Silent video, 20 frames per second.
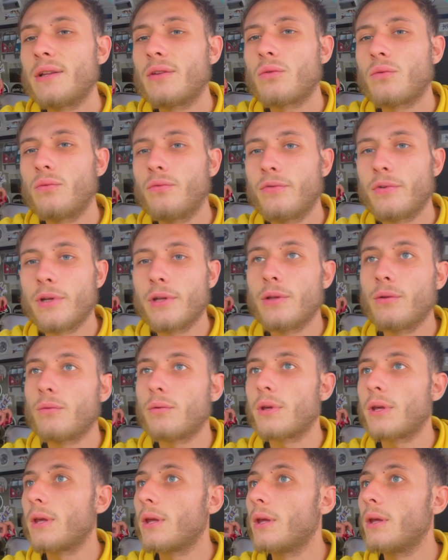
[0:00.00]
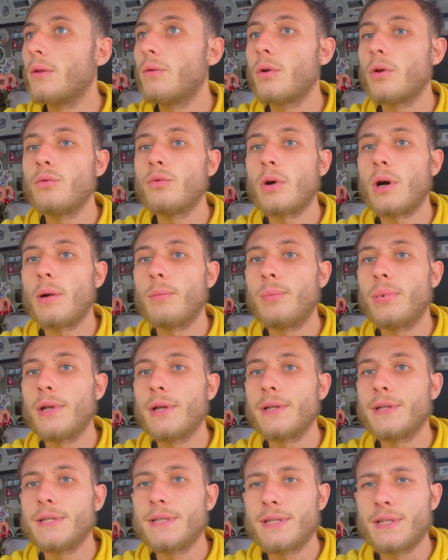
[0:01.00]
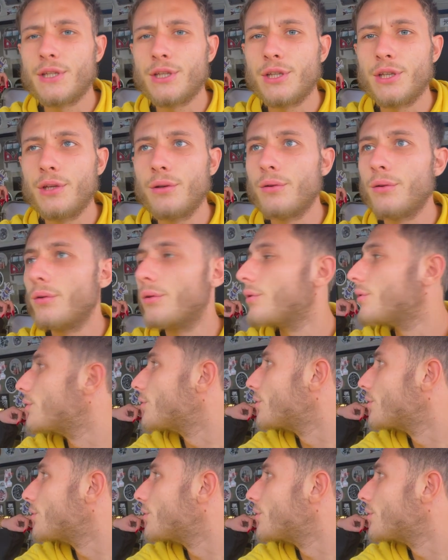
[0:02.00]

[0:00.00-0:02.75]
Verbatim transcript: trouver, donc il doit nous rappeler d'ici. Euh,